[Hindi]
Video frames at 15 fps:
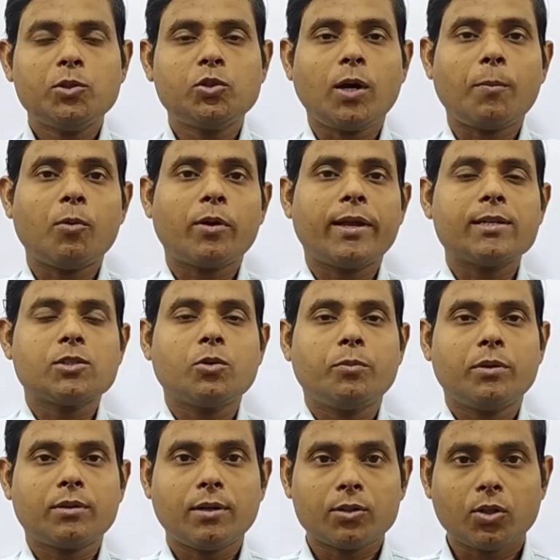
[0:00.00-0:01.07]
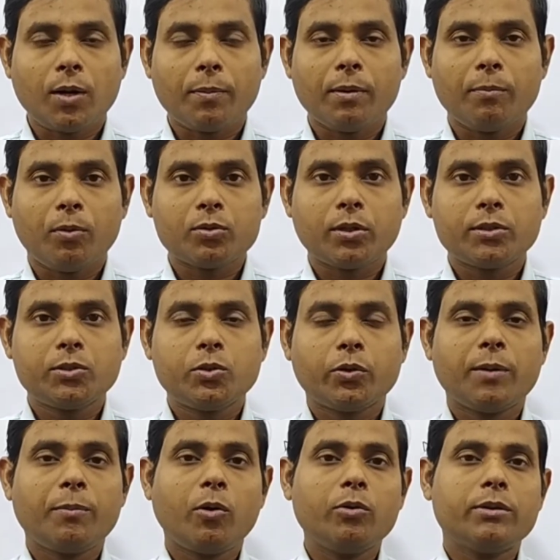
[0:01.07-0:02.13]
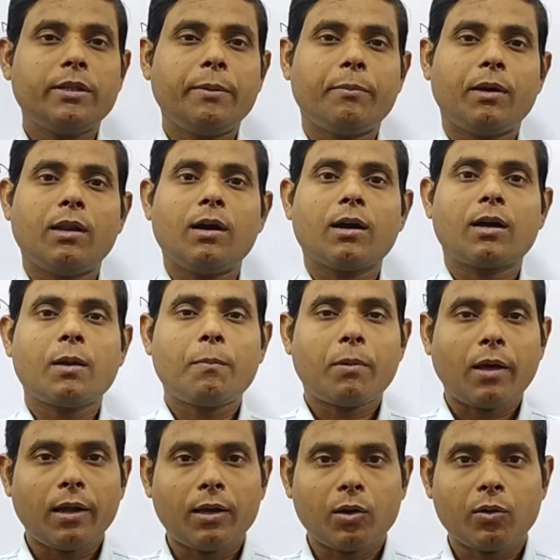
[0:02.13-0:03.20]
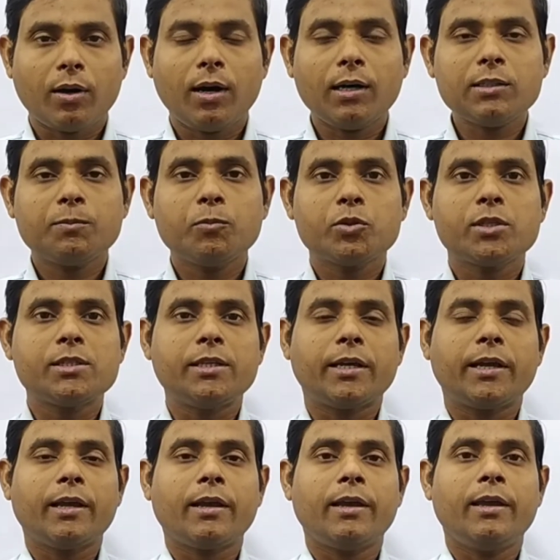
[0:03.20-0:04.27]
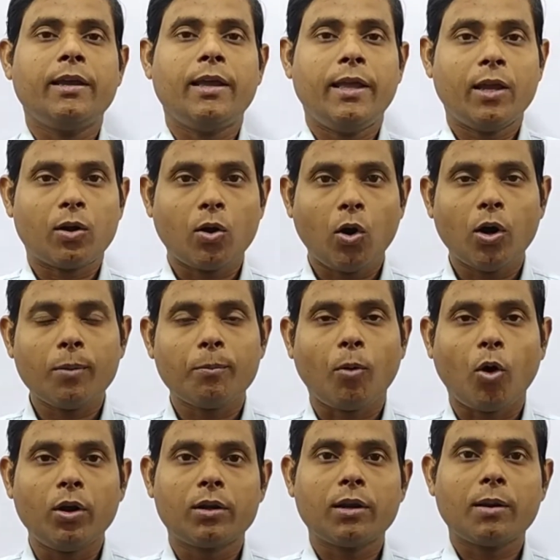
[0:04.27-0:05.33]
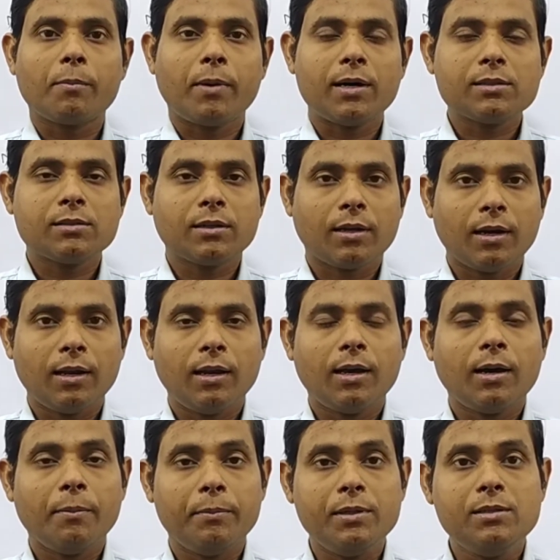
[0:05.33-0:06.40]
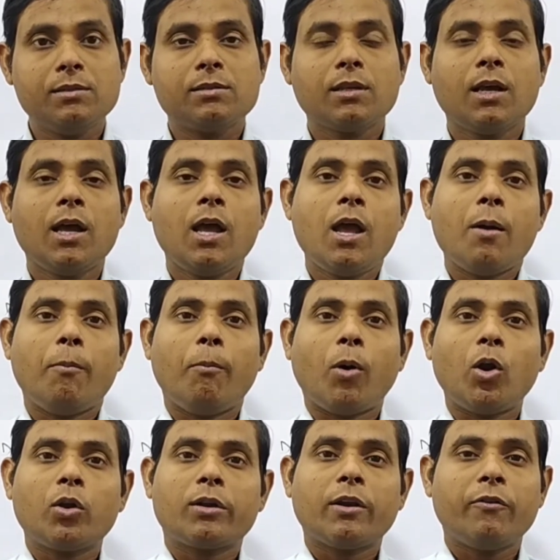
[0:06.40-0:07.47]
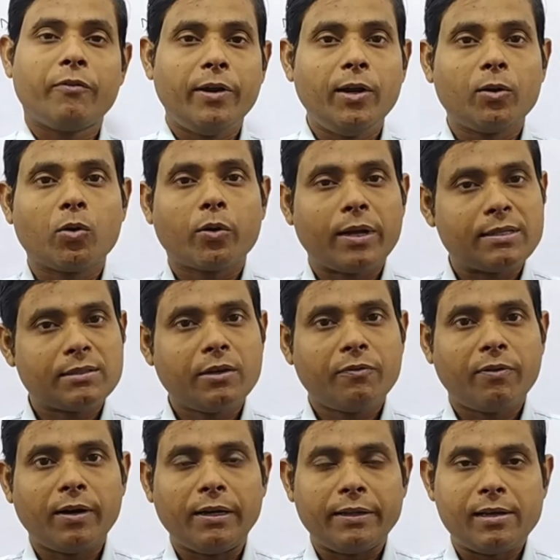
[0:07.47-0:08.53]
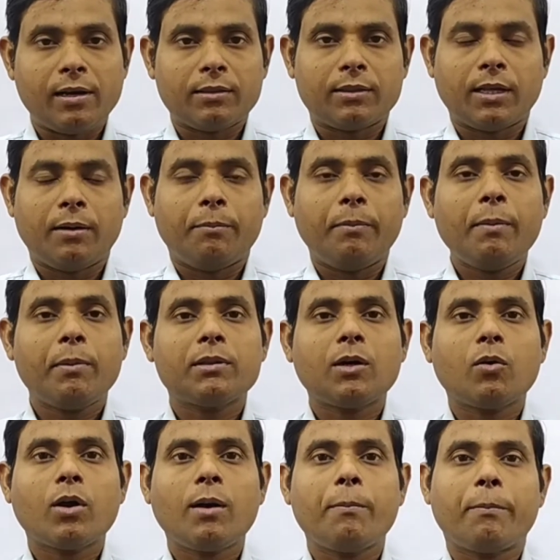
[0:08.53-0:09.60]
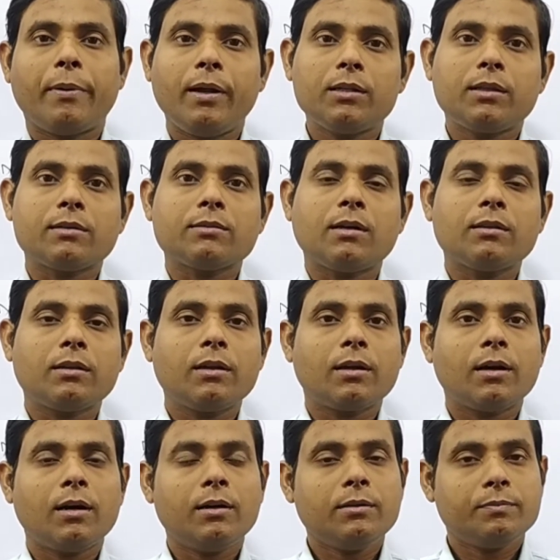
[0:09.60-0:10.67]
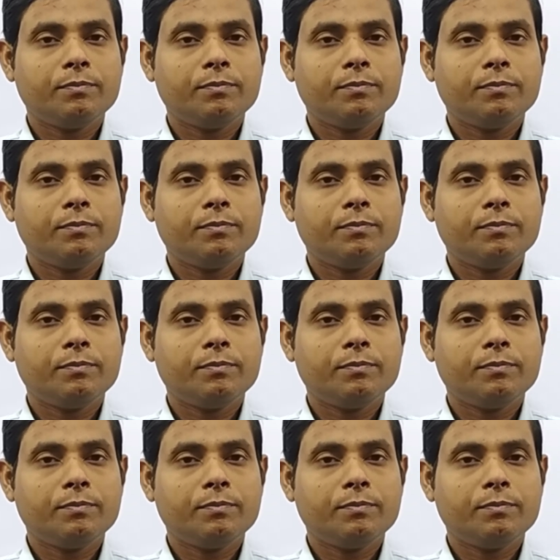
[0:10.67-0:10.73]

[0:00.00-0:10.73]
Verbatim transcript: तो बच्चों आप लोग कैसे उम्मीद करते हो आप लोग बहुत अच्छे होंगे बहुत ही मलाकर पढ़ाई करो आज मुझसे सीखेंगे एक और मॉलिकुलर मास निकालना मींस मॉलिकुलर वेट को कैसे फाइंड किया जाता है मैं बताऊंगा बेहद आसान तरीका